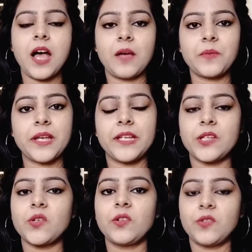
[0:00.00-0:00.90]
आपके
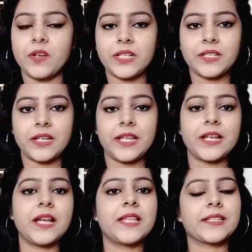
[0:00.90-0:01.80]
हेयर को नॉरिश
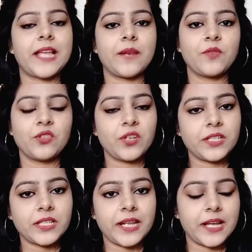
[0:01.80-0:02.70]
करेगा स्कैल्प को
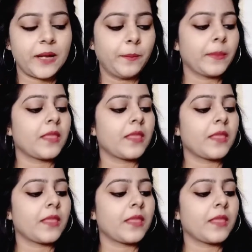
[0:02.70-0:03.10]
नॉरिश करेगा